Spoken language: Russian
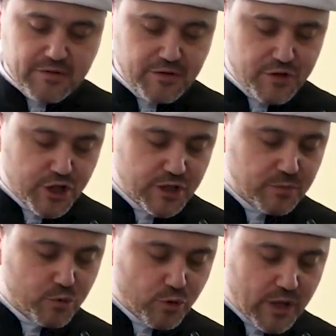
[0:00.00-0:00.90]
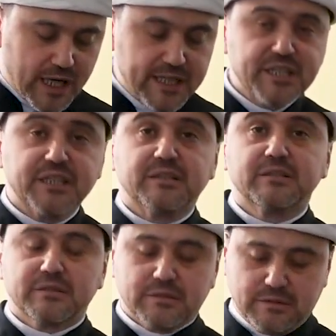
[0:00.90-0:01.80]
В Священном Коране
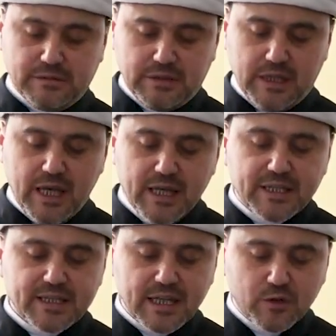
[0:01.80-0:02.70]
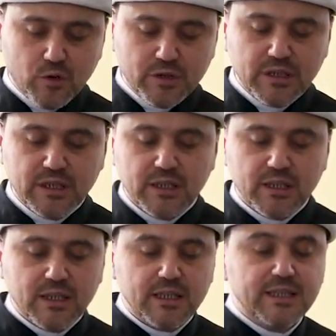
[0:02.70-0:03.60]
эти законы
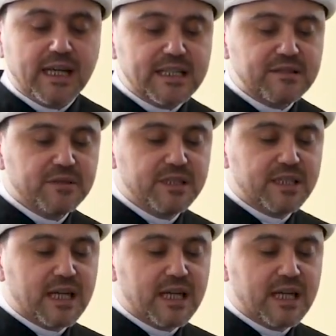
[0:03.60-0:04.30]
названы